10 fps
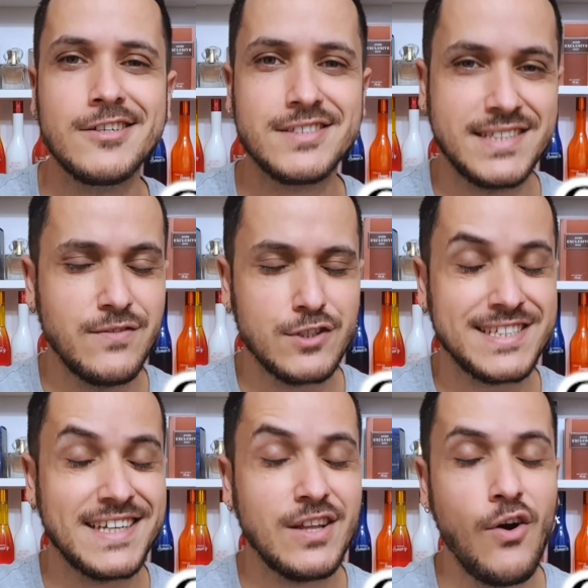Se
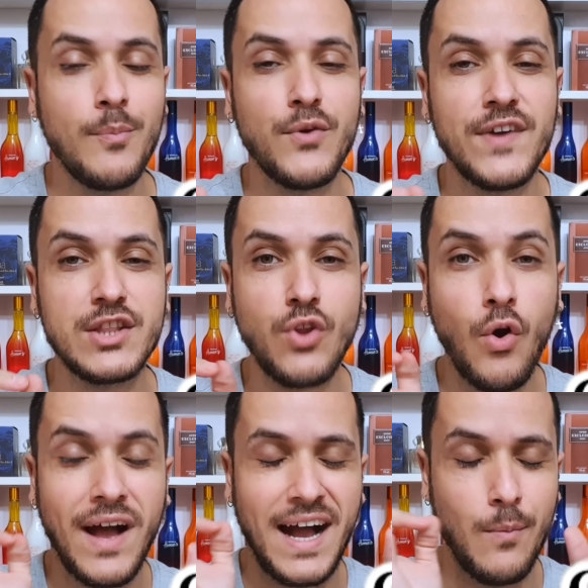você não
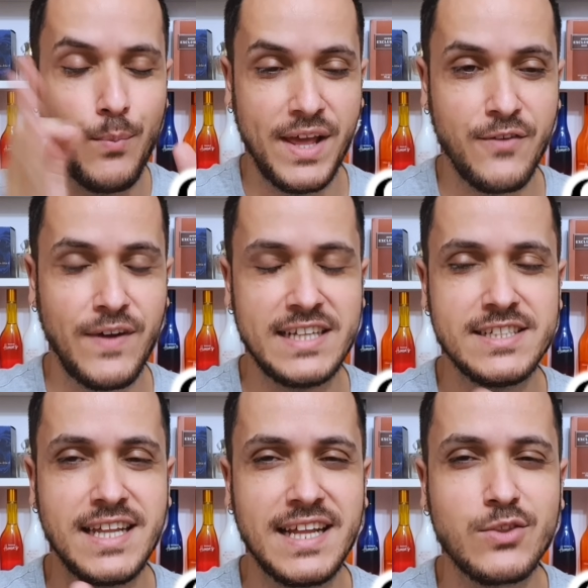aproveitou, a Black Friday
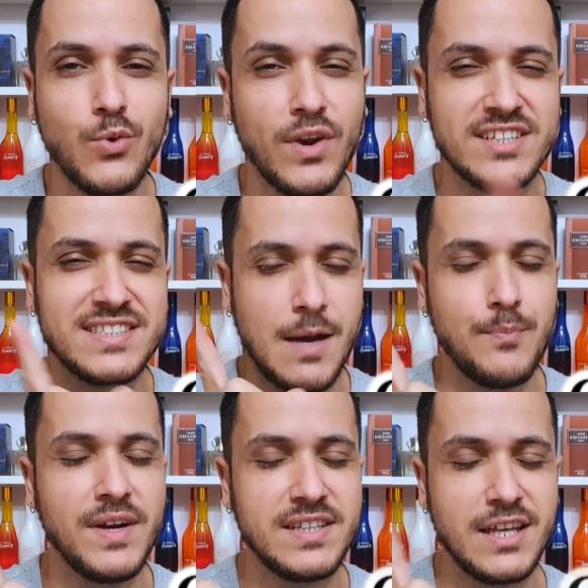da Natura está
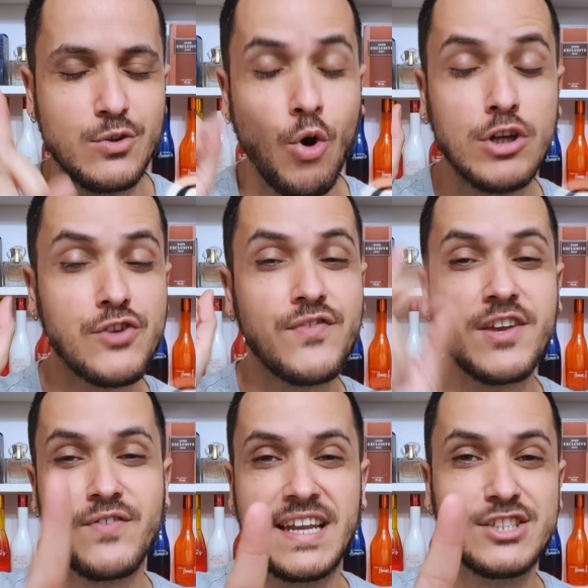perdendo. Hoje eu
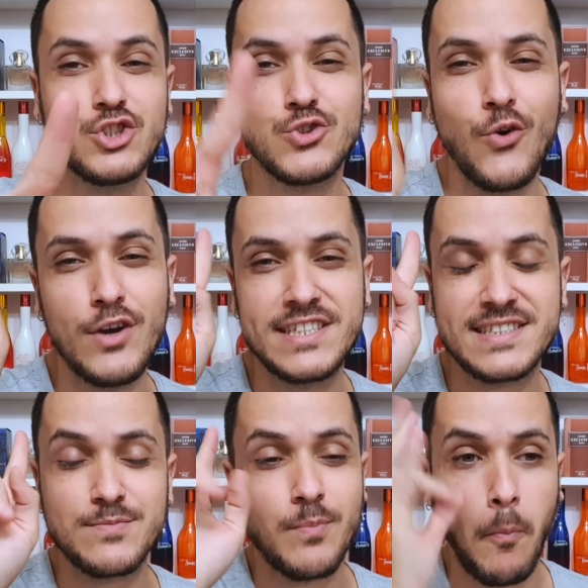vim falar de
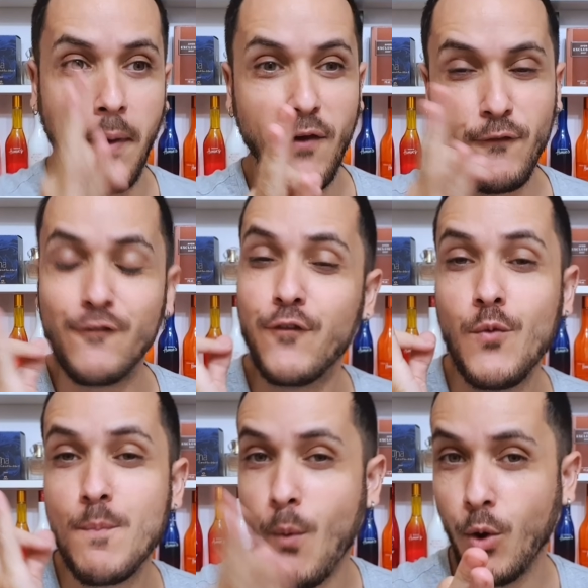dois
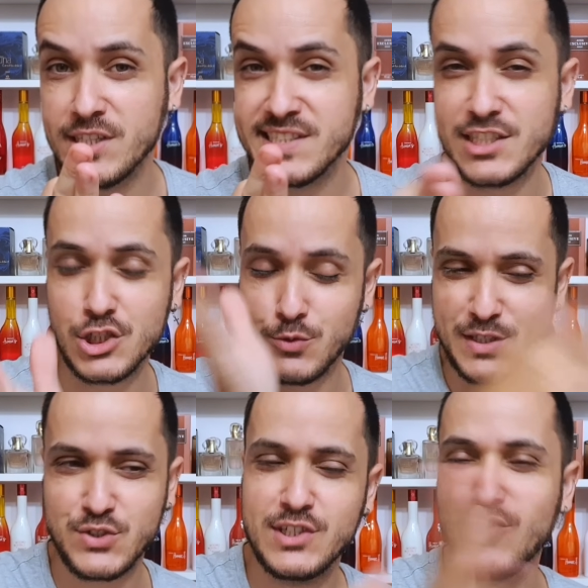perfumões, tá gente?
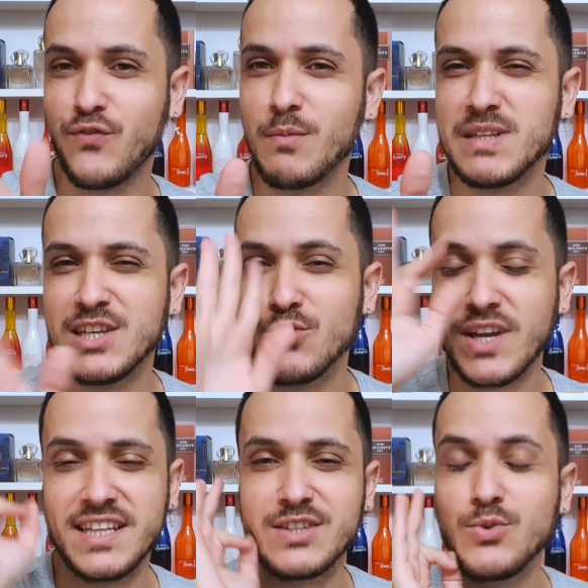masculino e feminino
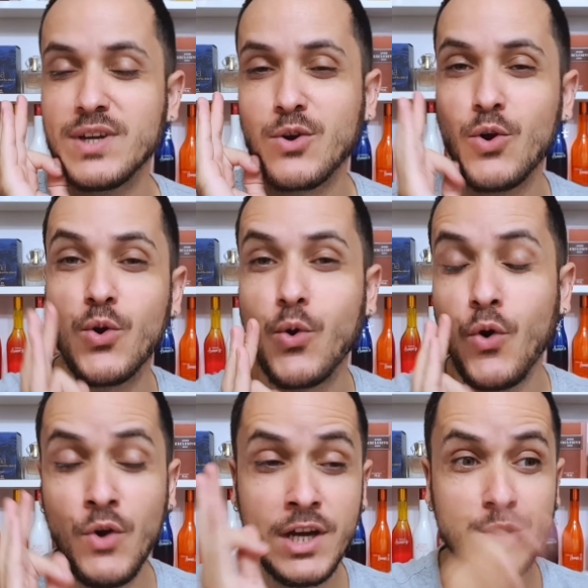que a Natura
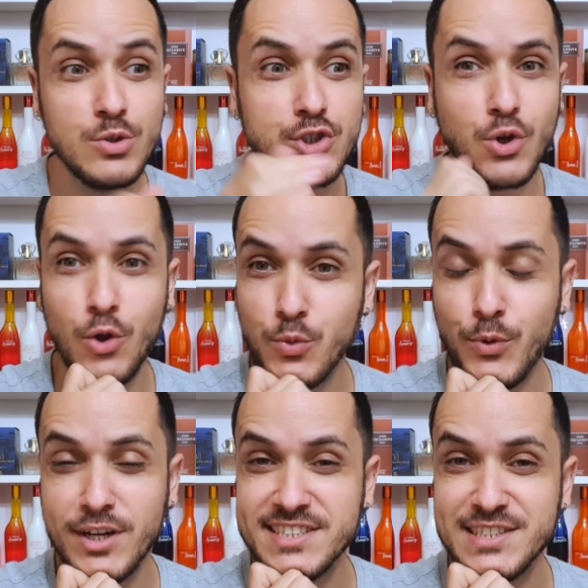colocou no desconto
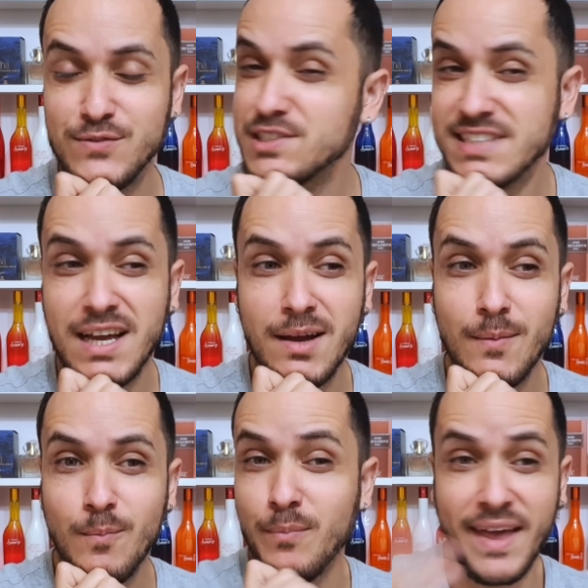progressivo está
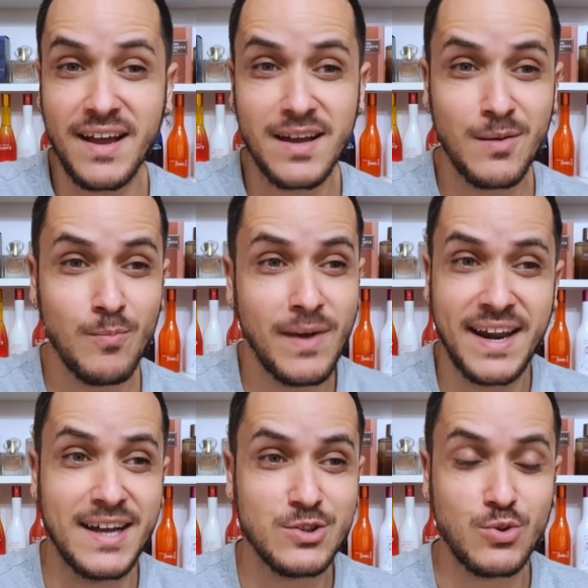mega
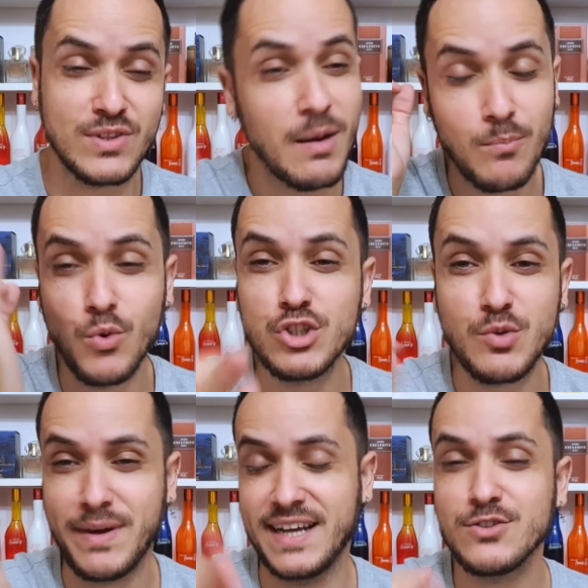barato, tá muito
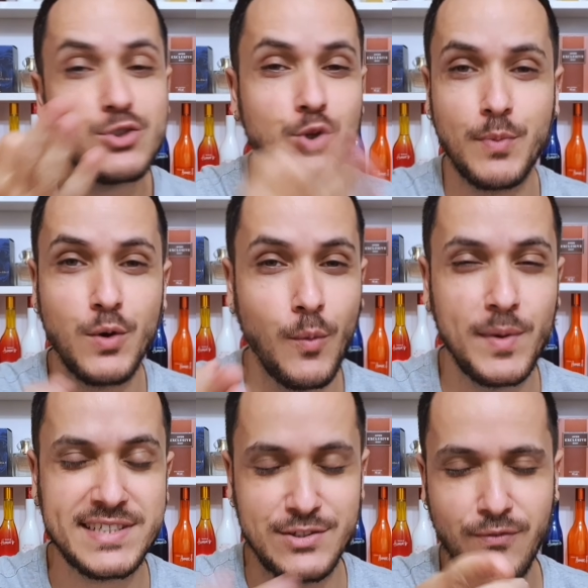barato, super
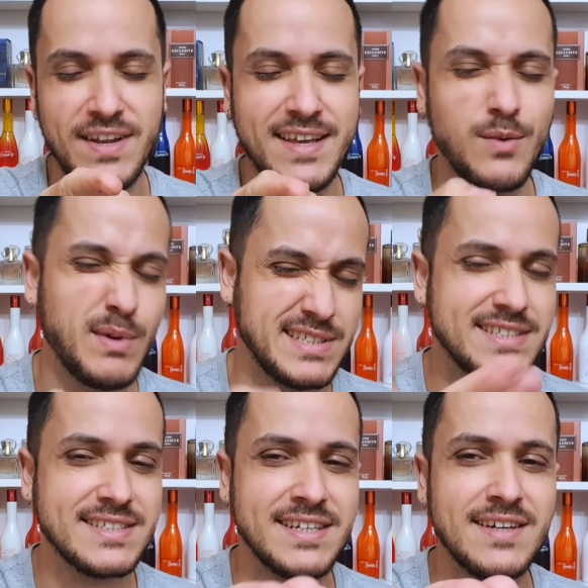compensando. Vou falar aqui, mas
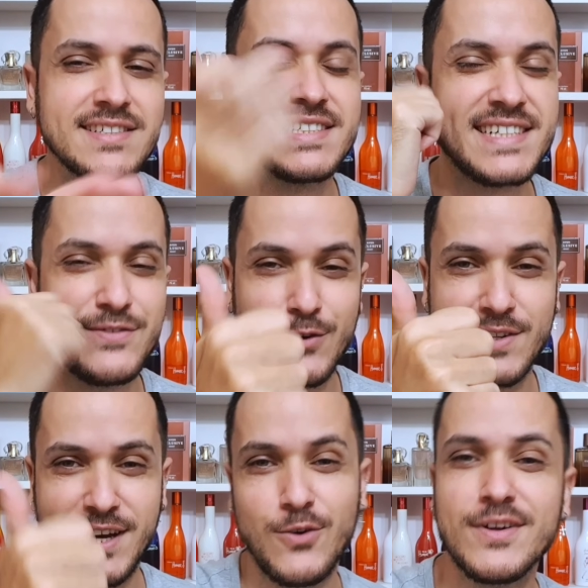antes, se inscreva no
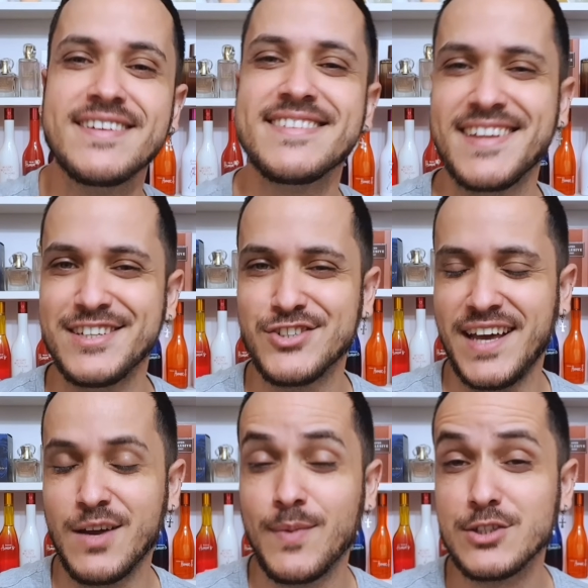canal, deixe o
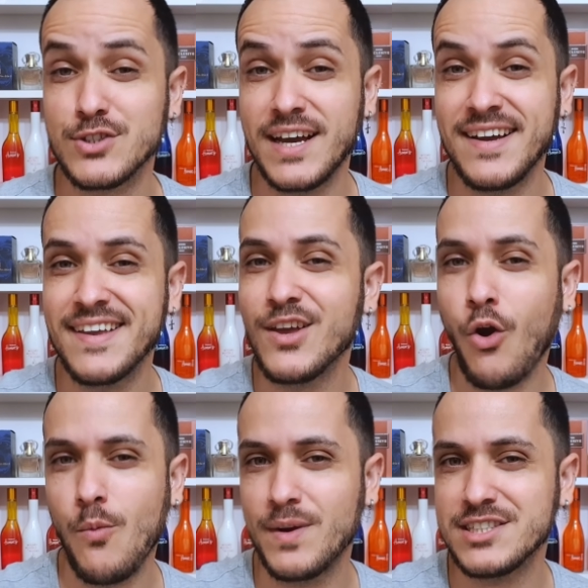like para ajudar e
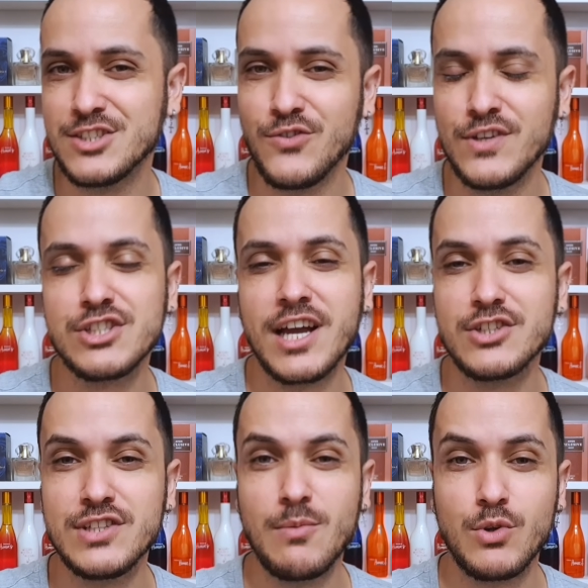compartilhe o vídeo que
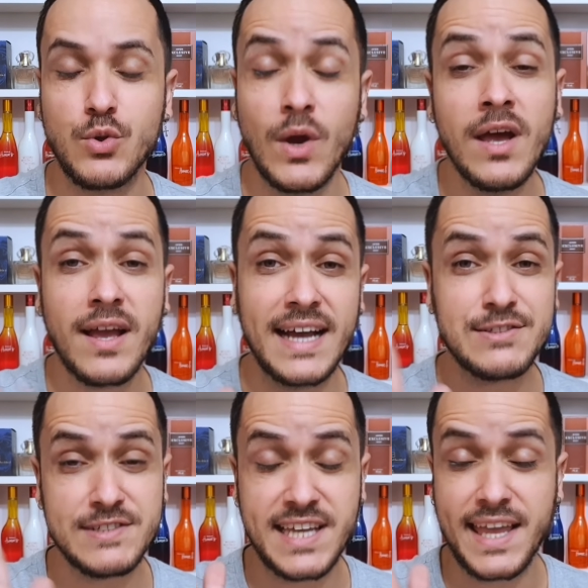ajuda muito.
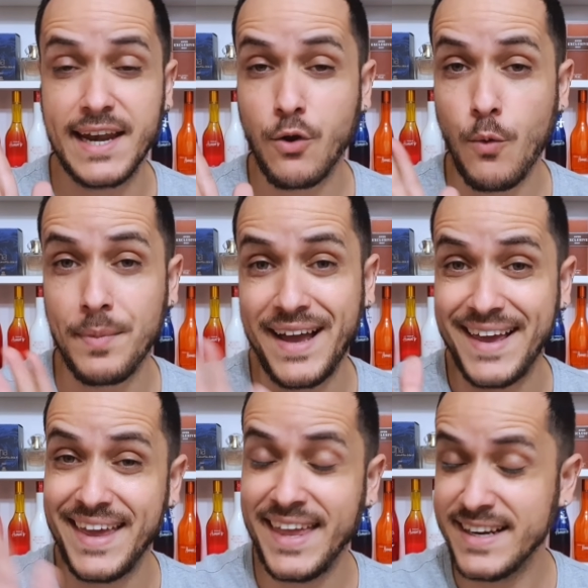Caso você queira
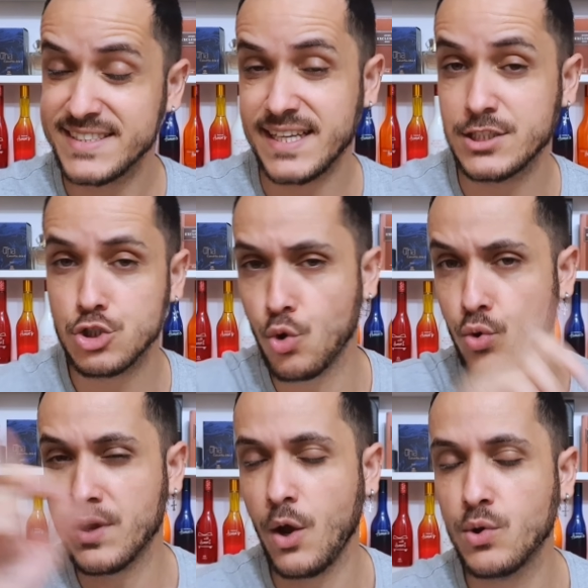comprar ele, gente, ou
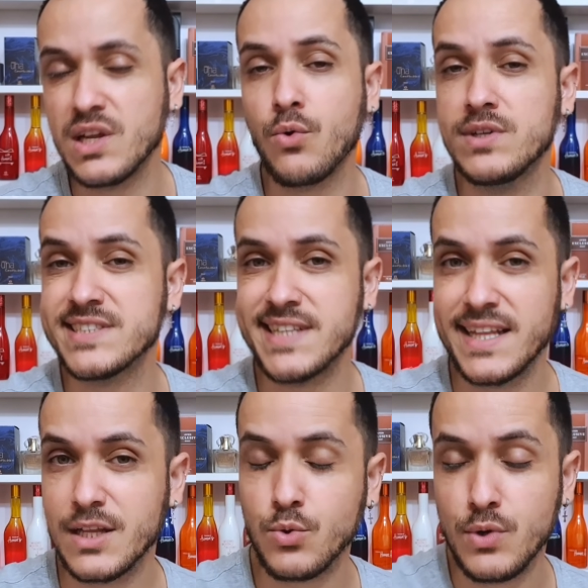qualquer outra coisa da
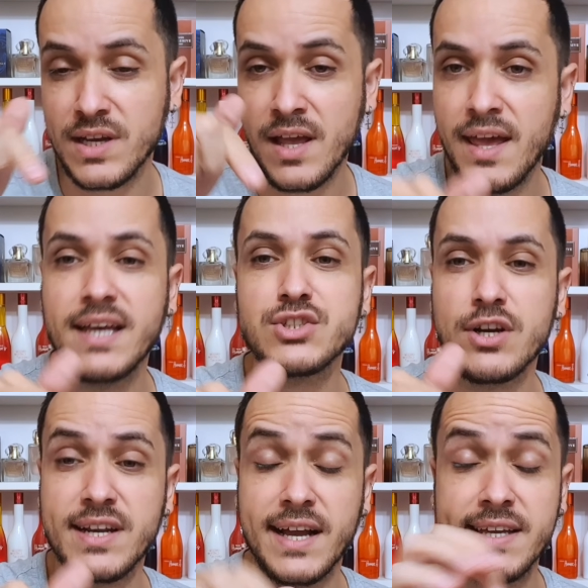Natura, é só
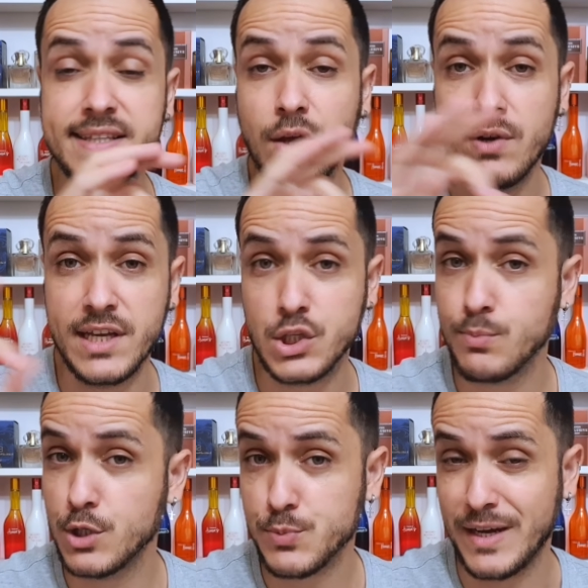clicar aqui, tem o link do
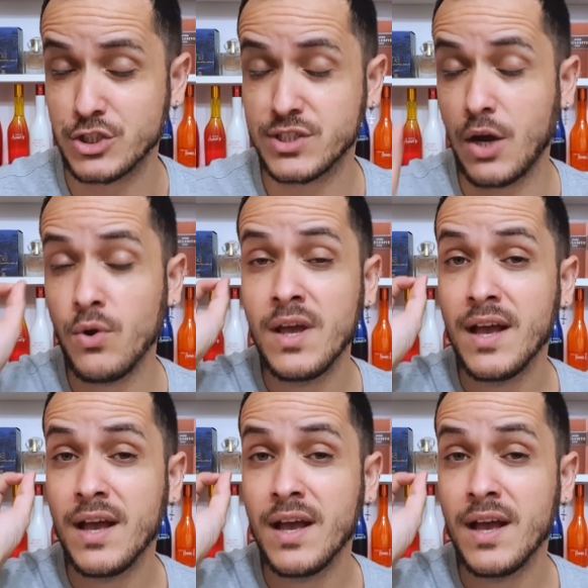meu espaço tal.